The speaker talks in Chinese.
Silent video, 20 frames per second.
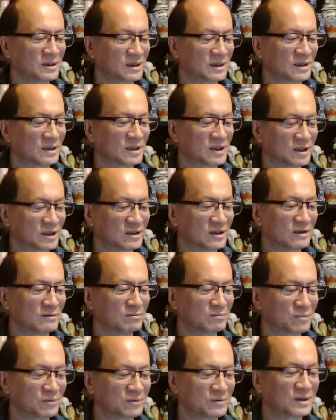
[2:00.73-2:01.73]
明这个世
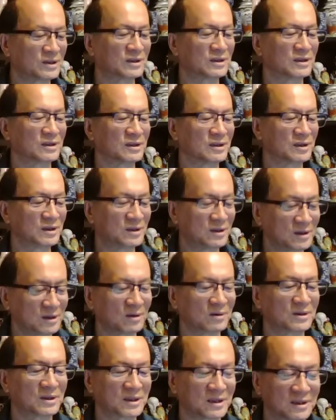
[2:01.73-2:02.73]
界不是个
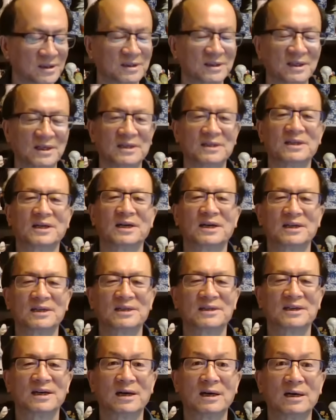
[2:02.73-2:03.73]
小事件了
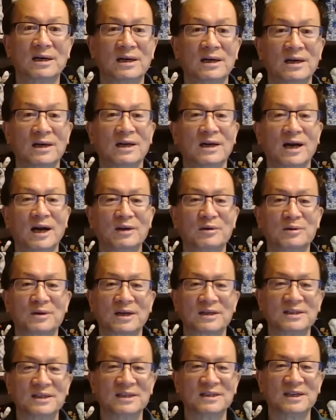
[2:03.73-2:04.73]
啊！还有
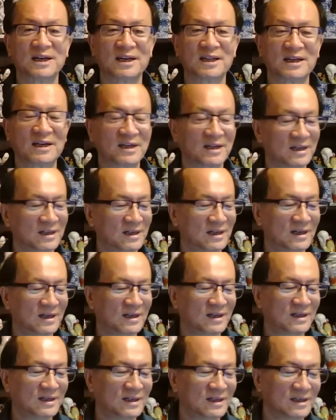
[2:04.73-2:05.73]
刚才讲那个，
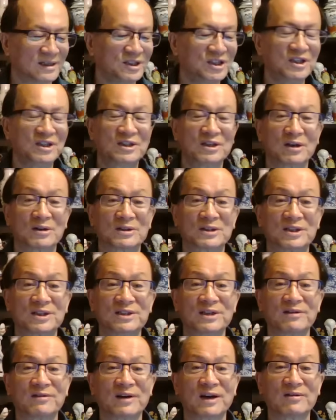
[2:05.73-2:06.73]
日照市
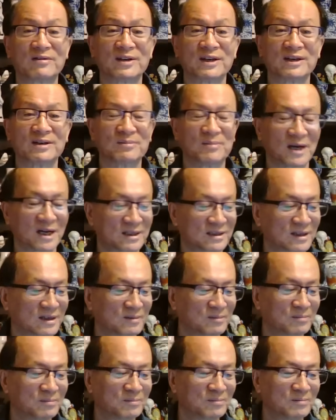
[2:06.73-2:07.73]
政法委马
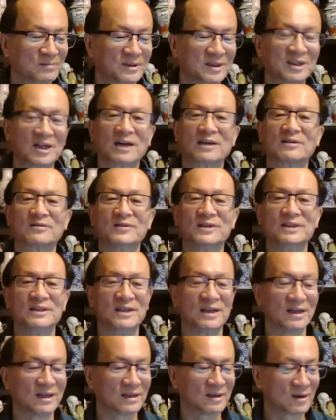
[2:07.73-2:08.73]
上下了个文
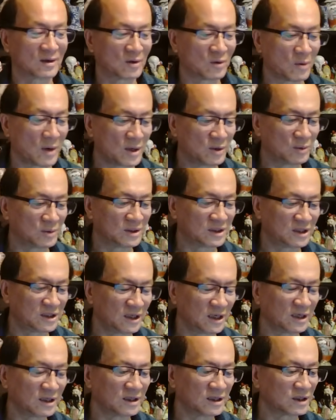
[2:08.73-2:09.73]
件，关于
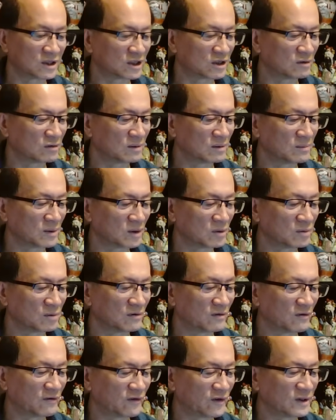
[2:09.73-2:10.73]
建立社会矛
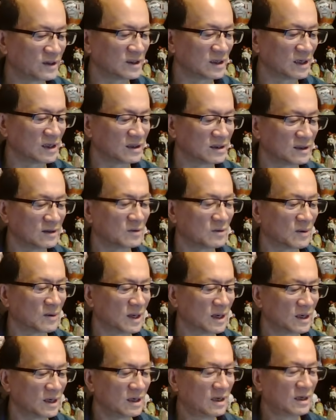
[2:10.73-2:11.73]
盾风险隐
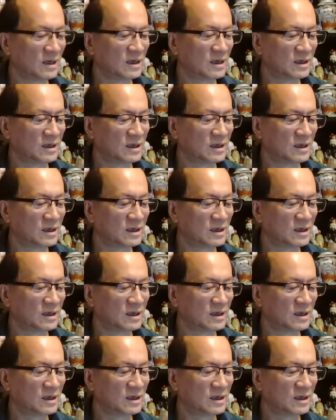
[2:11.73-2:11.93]
患